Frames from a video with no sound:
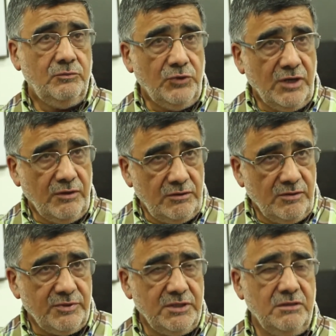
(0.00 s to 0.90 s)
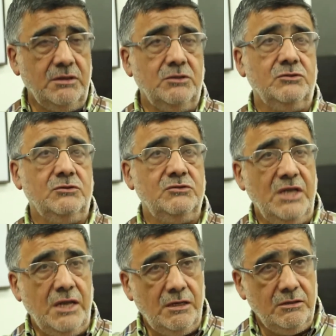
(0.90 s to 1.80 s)
Puede haber un emprendimiento
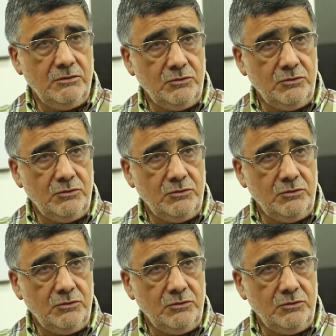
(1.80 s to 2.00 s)
social,